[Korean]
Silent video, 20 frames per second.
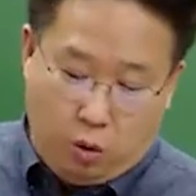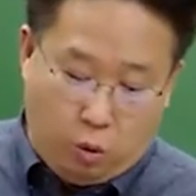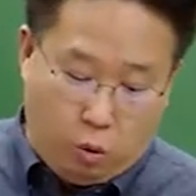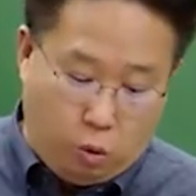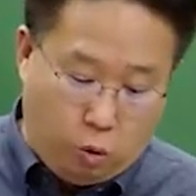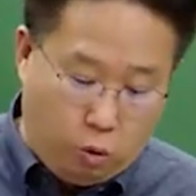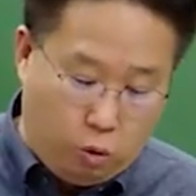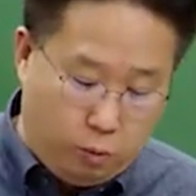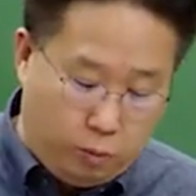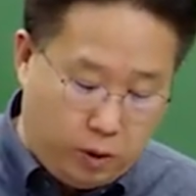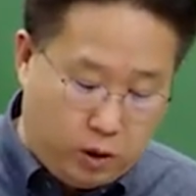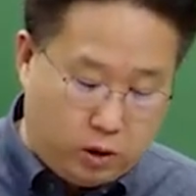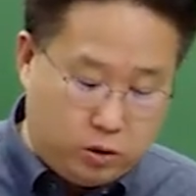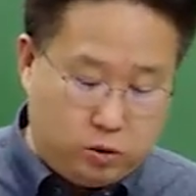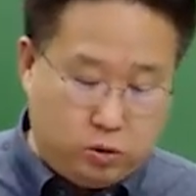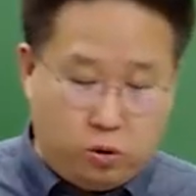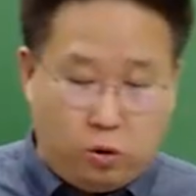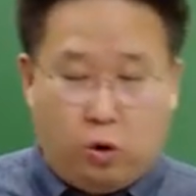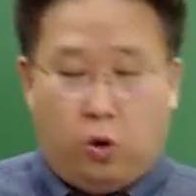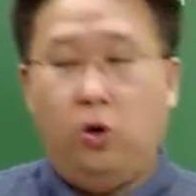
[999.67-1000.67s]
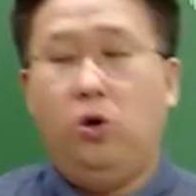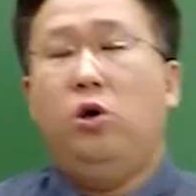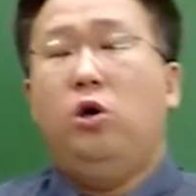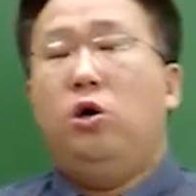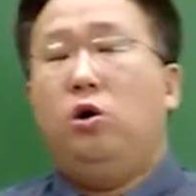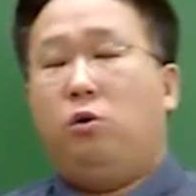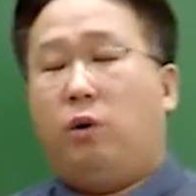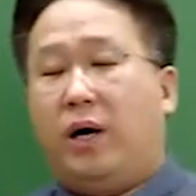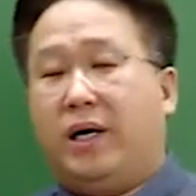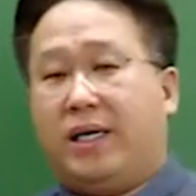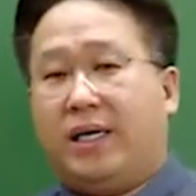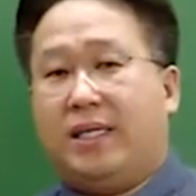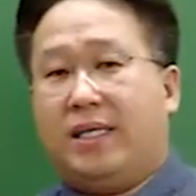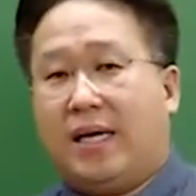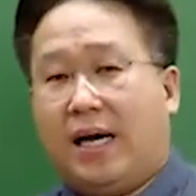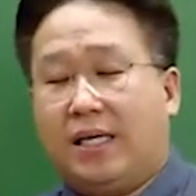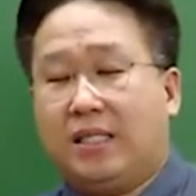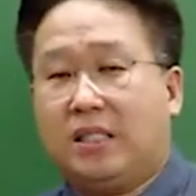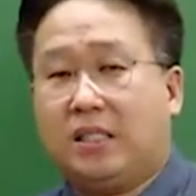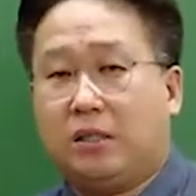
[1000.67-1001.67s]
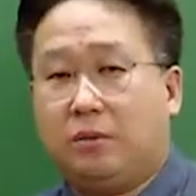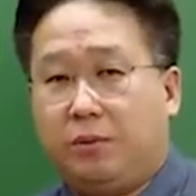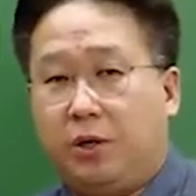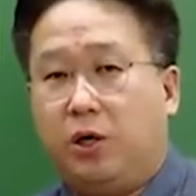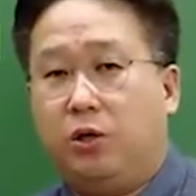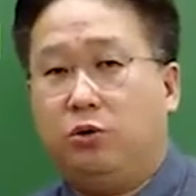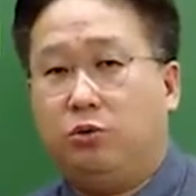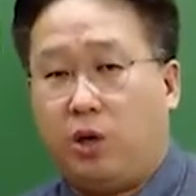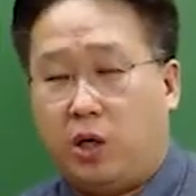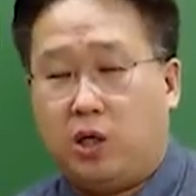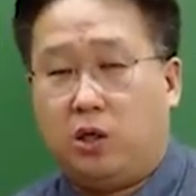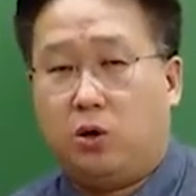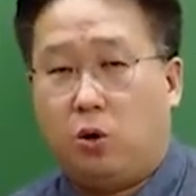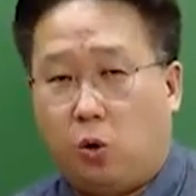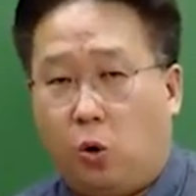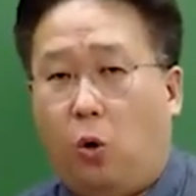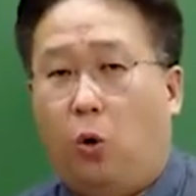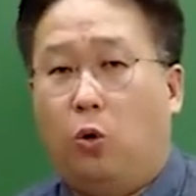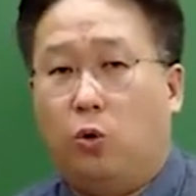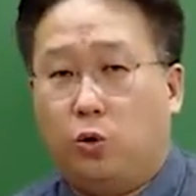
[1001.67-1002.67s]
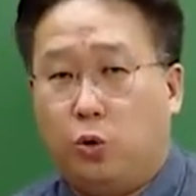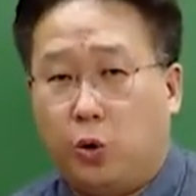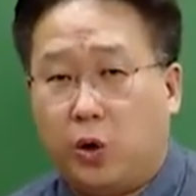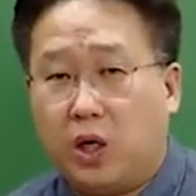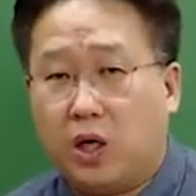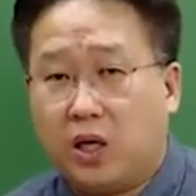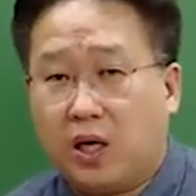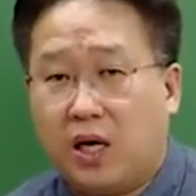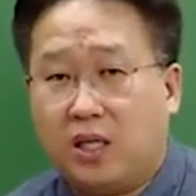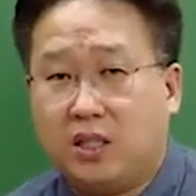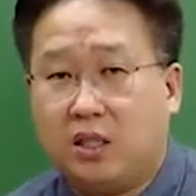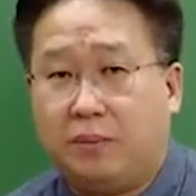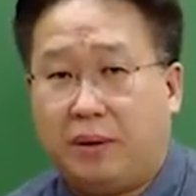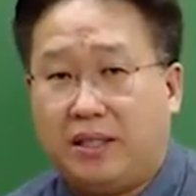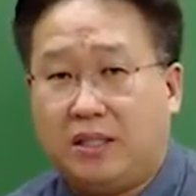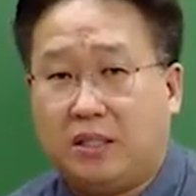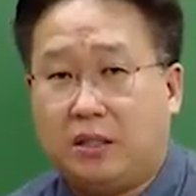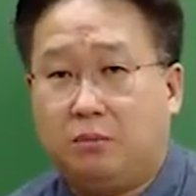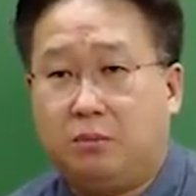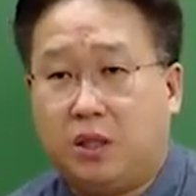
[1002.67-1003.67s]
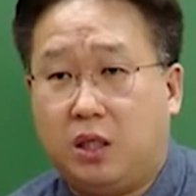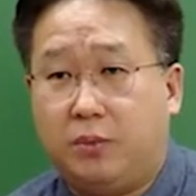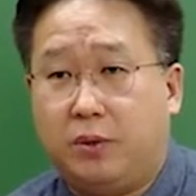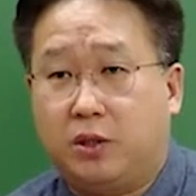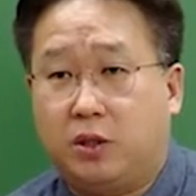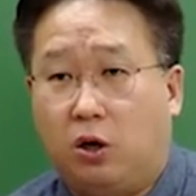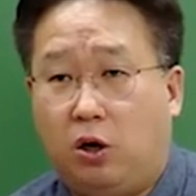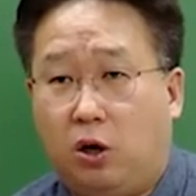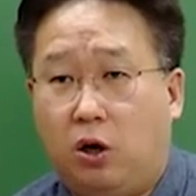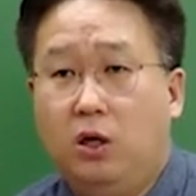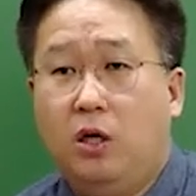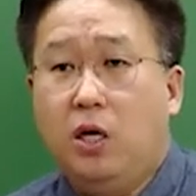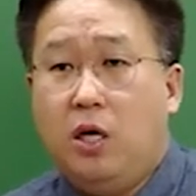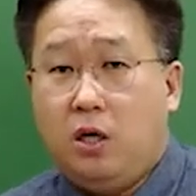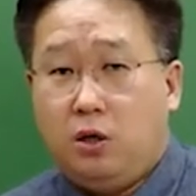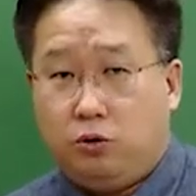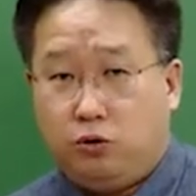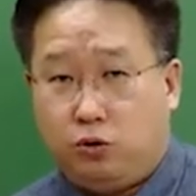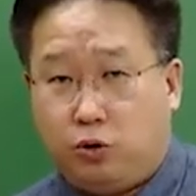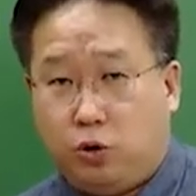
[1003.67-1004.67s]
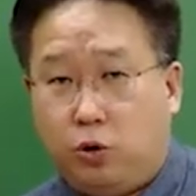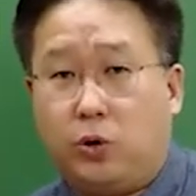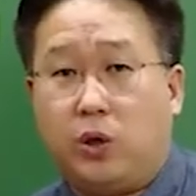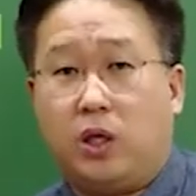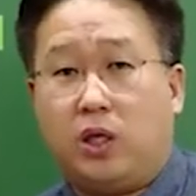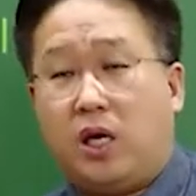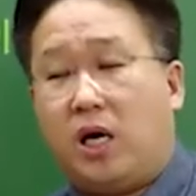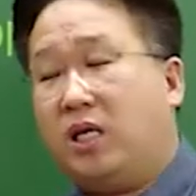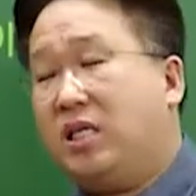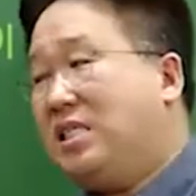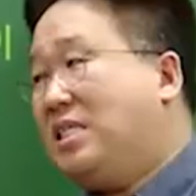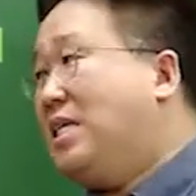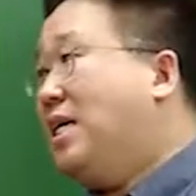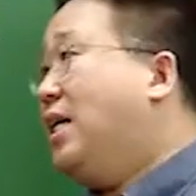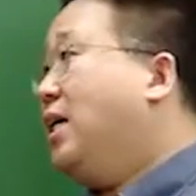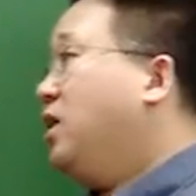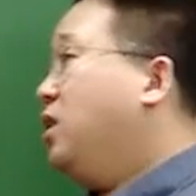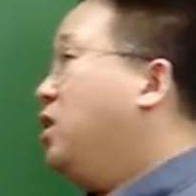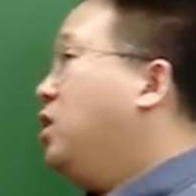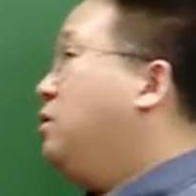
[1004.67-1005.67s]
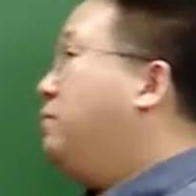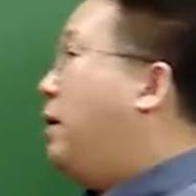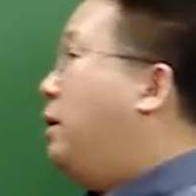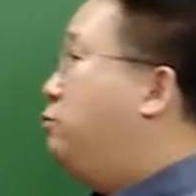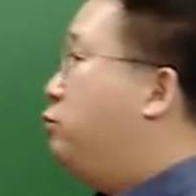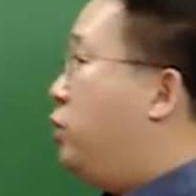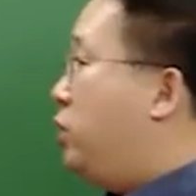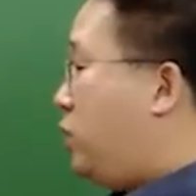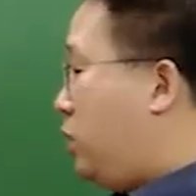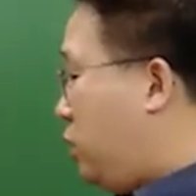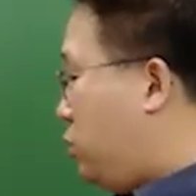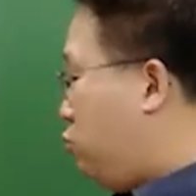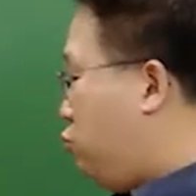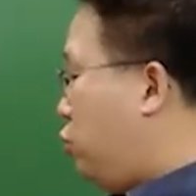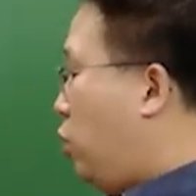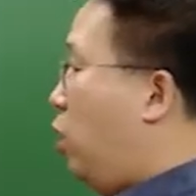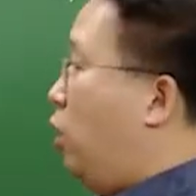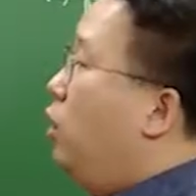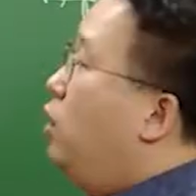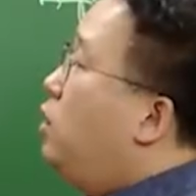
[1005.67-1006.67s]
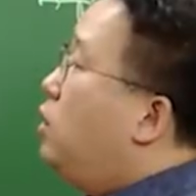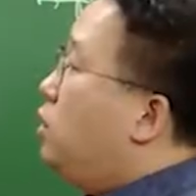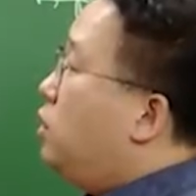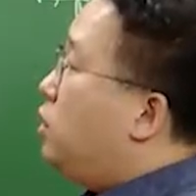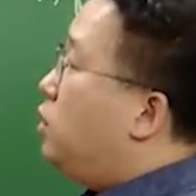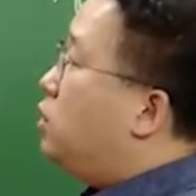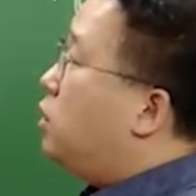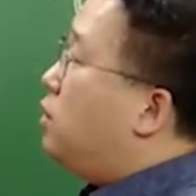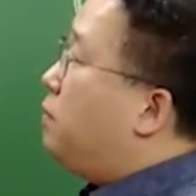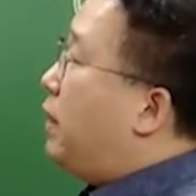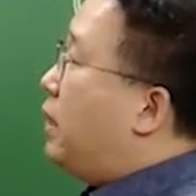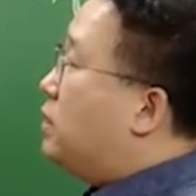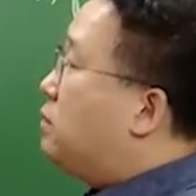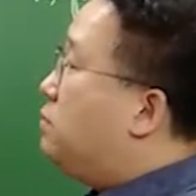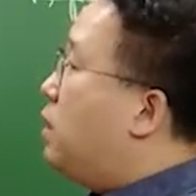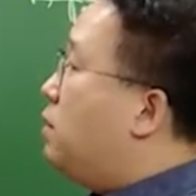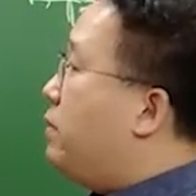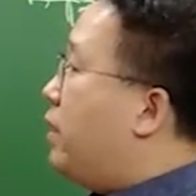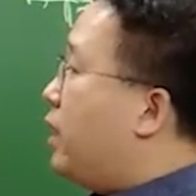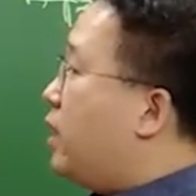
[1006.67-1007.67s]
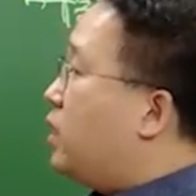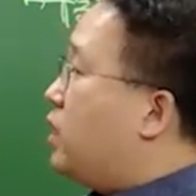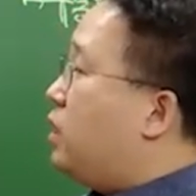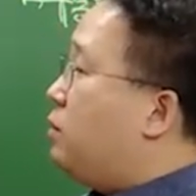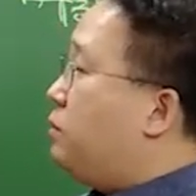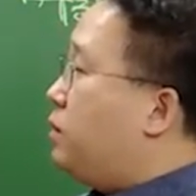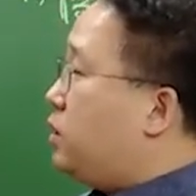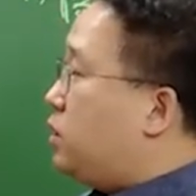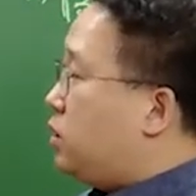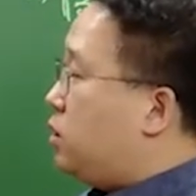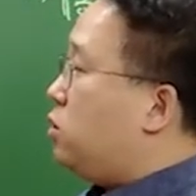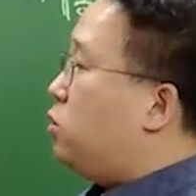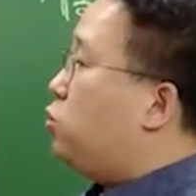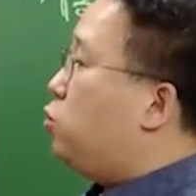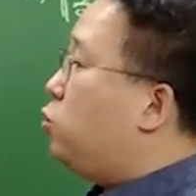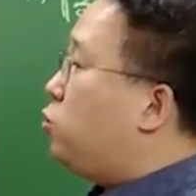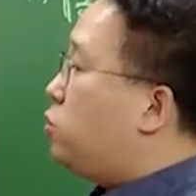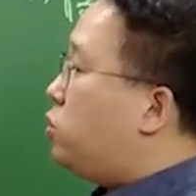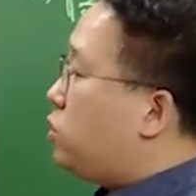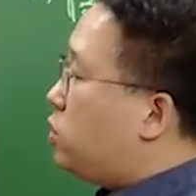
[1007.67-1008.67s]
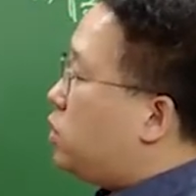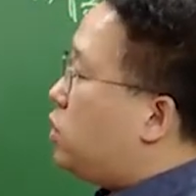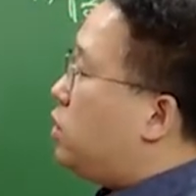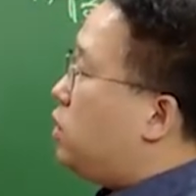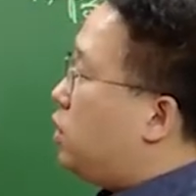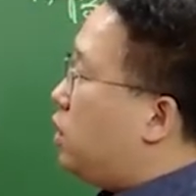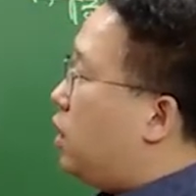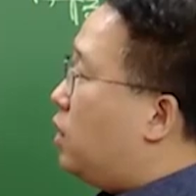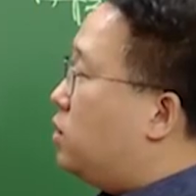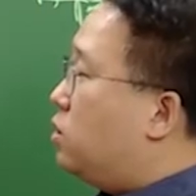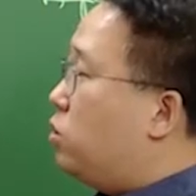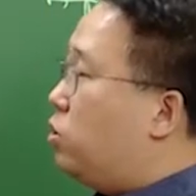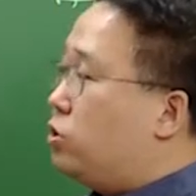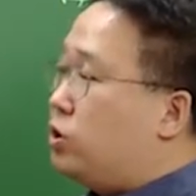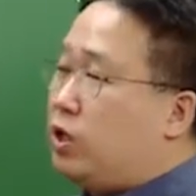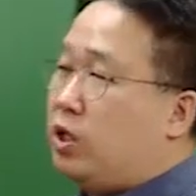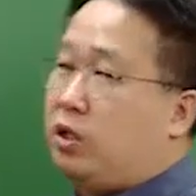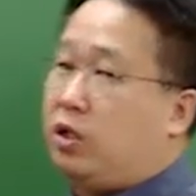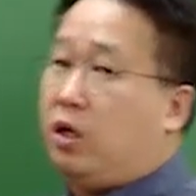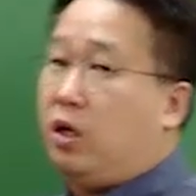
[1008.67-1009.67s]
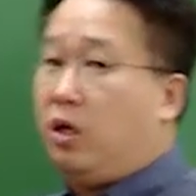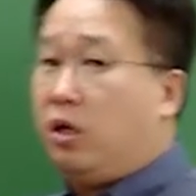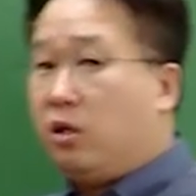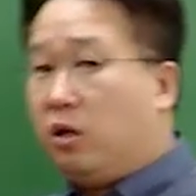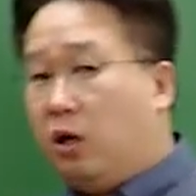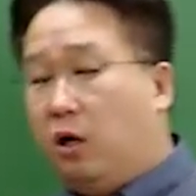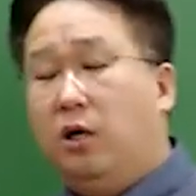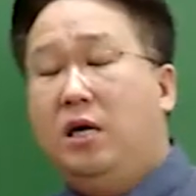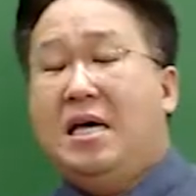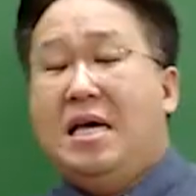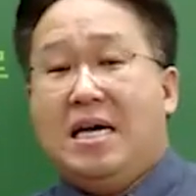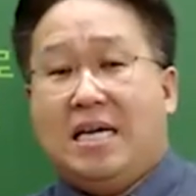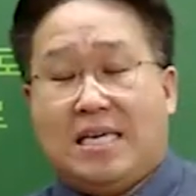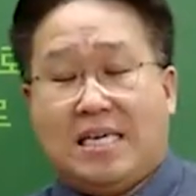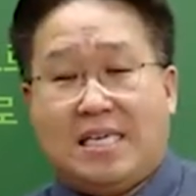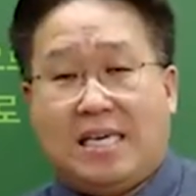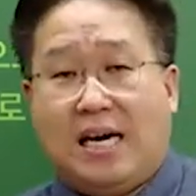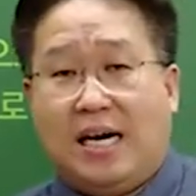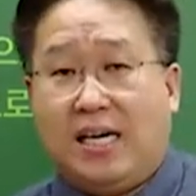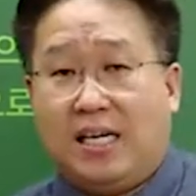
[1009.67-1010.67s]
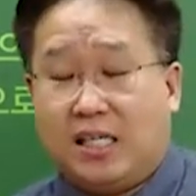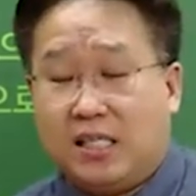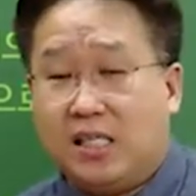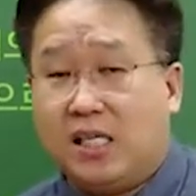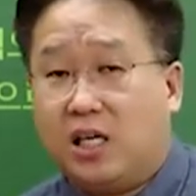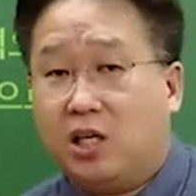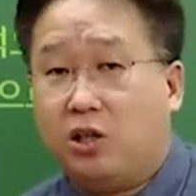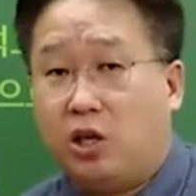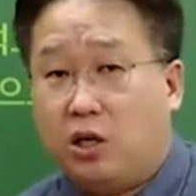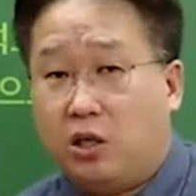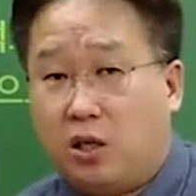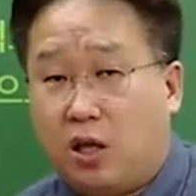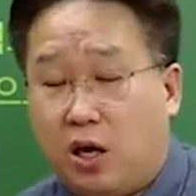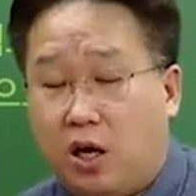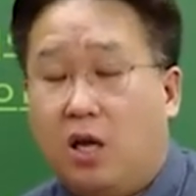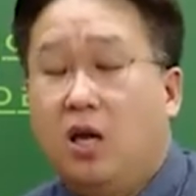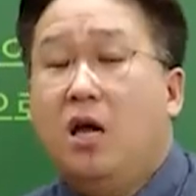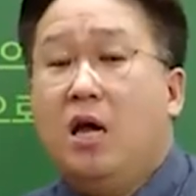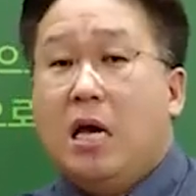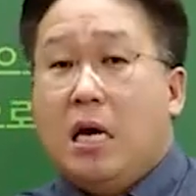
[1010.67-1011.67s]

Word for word: 5번으로 확인하시면 되는 거고 여기까지 말씀드리면서 유통에 대한 이야기들 마무리 짓고요. 이제 마지막 마케팅 믹스 촉진이라는 것에 대해서 이야기를 하게 되는데